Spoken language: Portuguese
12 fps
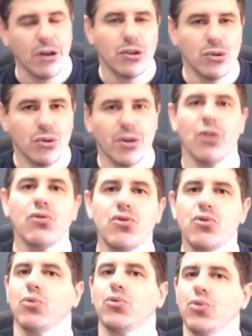porque os
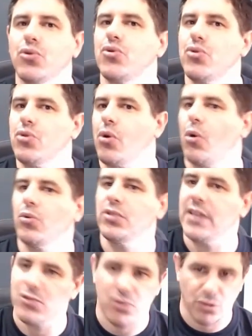outros contêm
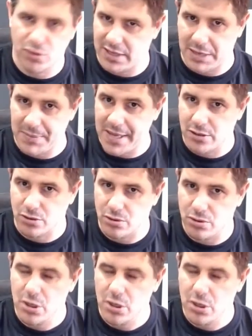os outros elementos.